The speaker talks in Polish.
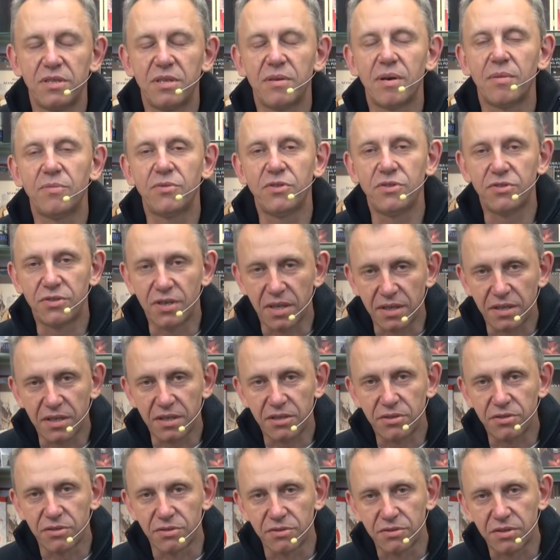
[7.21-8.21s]
Nie mam dziś żadnej
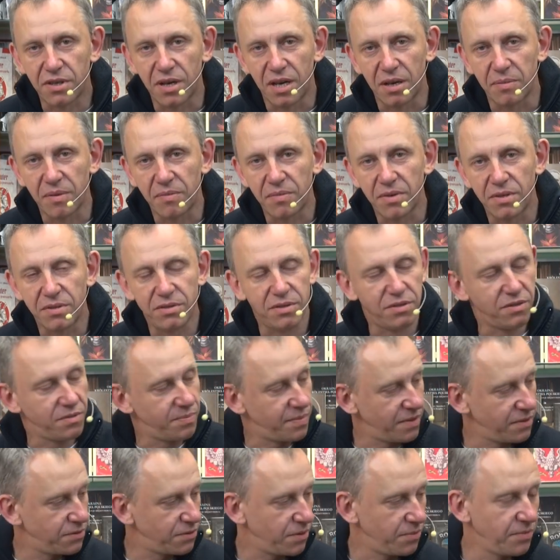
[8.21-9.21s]
książki, ale mam nadzieję, że
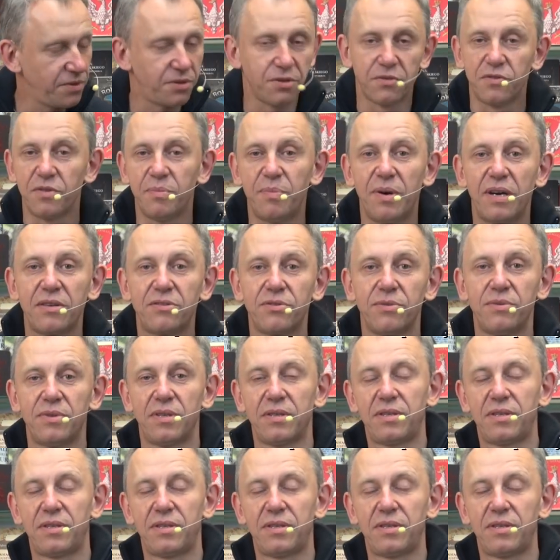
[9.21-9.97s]
Państwo mi to wybaczą.